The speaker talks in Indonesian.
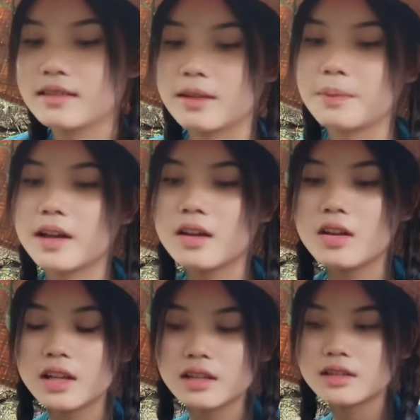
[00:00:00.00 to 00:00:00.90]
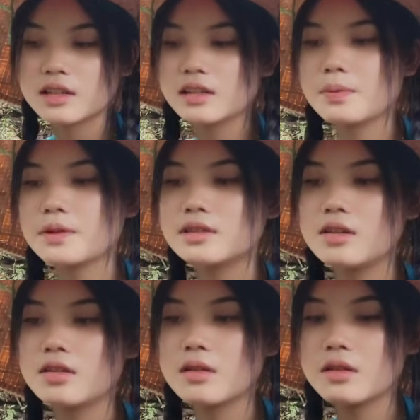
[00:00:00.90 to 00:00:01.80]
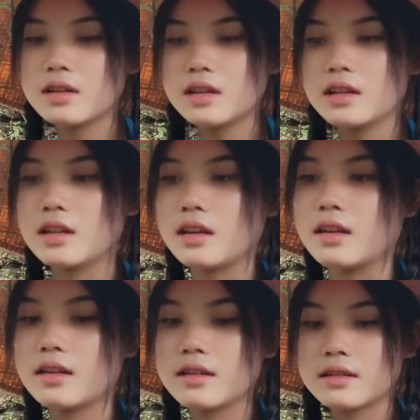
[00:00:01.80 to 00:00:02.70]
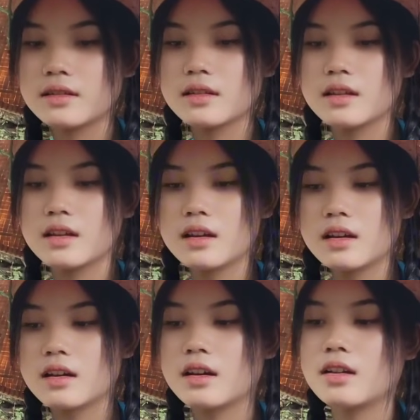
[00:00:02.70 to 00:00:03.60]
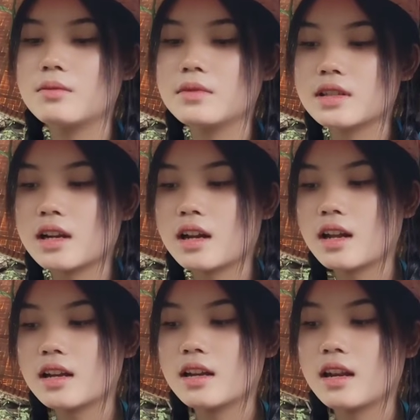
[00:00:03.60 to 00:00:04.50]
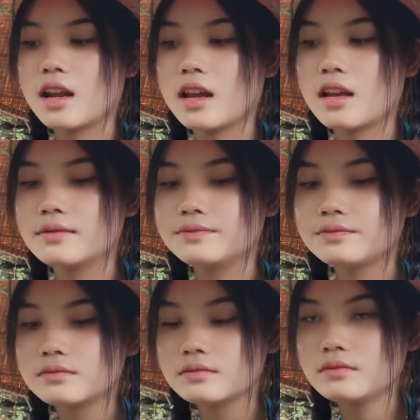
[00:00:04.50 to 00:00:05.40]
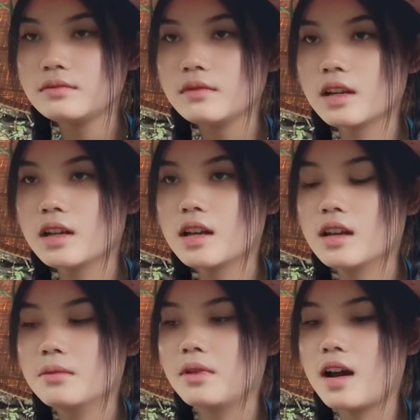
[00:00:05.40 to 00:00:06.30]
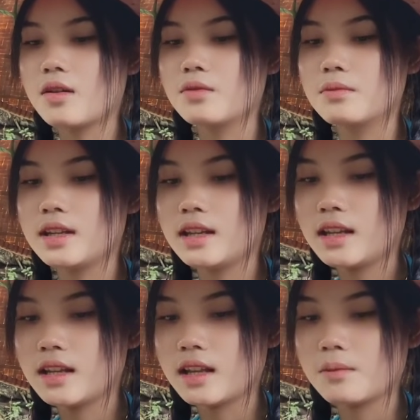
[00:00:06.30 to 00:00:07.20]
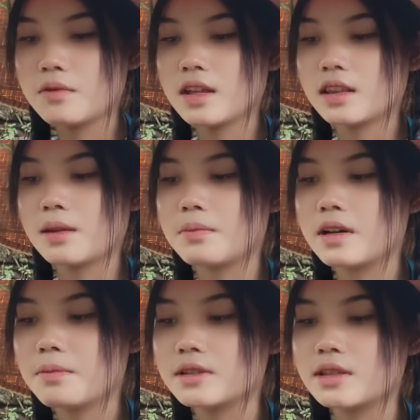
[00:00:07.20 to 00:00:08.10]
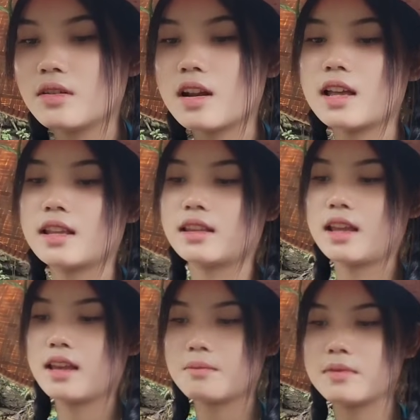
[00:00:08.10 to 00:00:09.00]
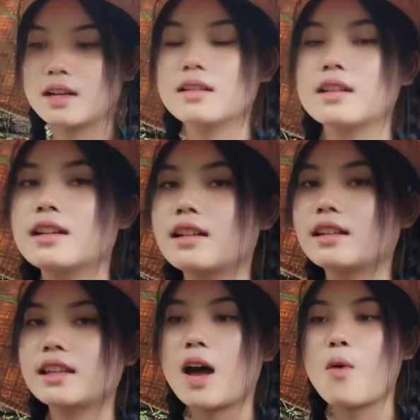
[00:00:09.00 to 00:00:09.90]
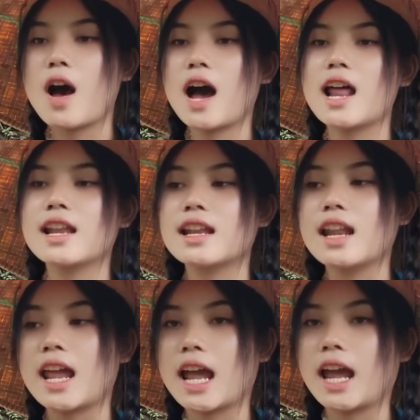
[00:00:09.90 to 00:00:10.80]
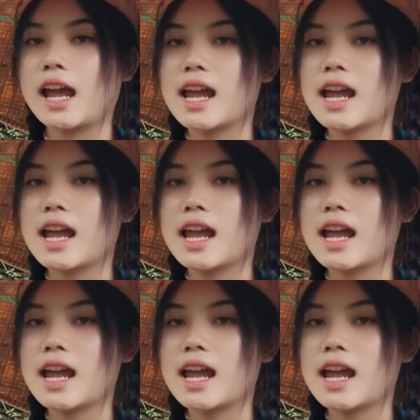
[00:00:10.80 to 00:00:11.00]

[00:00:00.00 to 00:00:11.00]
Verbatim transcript: tapi kalau neng cerita pasti orang ini orang apa kalau misalkan neng mengagumi neng punya tipe pasti orang itu teh menertawakan neng